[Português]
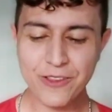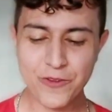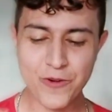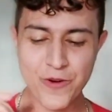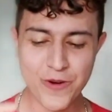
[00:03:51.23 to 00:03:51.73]

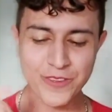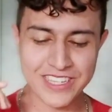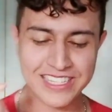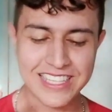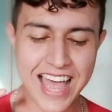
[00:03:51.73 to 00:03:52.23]
Tudo
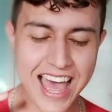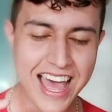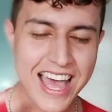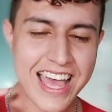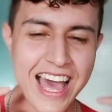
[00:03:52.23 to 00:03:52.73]

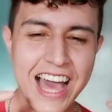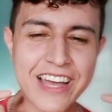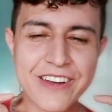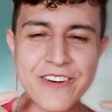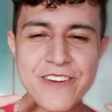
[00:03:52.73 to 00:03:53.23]
está
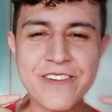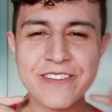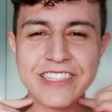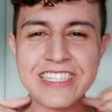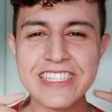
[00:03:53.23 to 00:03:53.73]

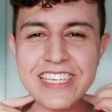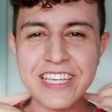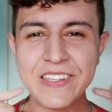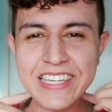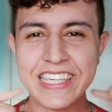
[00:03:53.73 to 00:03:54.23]

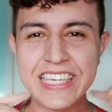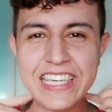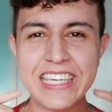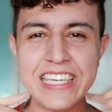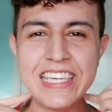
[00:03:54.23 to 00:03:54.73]
acontecendo
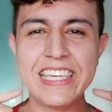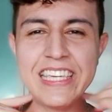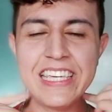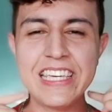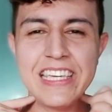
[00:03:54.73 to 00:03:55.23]

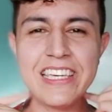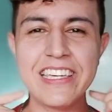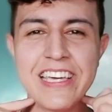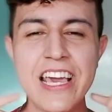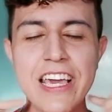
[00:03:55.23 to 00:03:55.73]

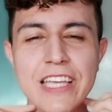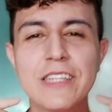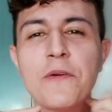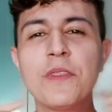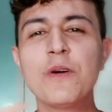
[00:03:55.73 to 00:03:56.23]
aqui.
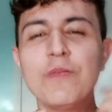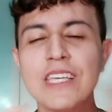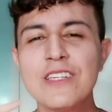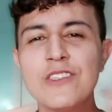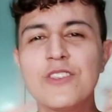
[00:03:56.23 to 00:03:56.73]
Então não
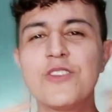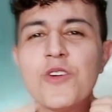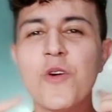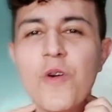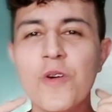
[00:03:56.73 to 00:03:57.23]

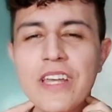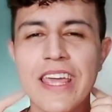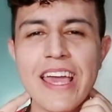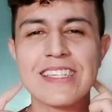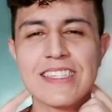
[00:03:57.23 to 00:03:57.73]

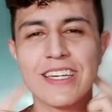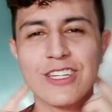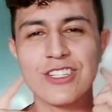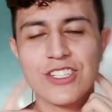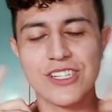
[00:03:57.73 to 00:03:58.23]
tensione essa
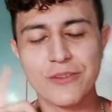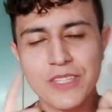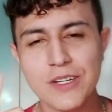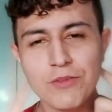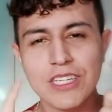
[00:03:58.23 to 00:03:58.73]
região,
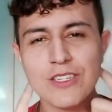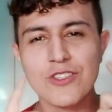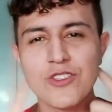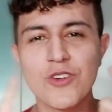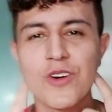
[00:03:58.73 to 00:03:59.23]
não
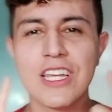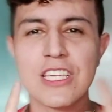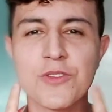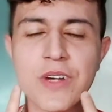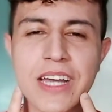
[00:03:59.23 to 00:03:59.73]
tensione a sua